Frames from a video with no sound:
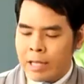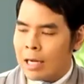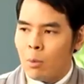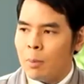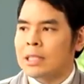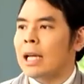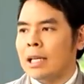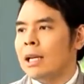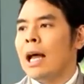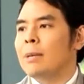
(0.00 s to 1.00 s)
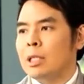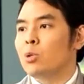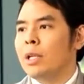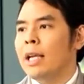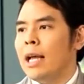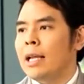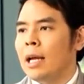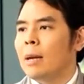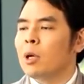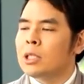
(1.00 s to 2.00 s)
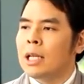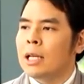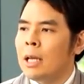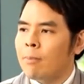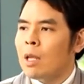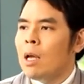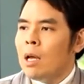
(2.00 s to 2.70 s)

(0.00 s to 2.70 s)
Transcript: ทางระบบประสาททั้งหลายเป็นส่วนใหญ่นะฮะเพราะฉะนั้นเนี่ย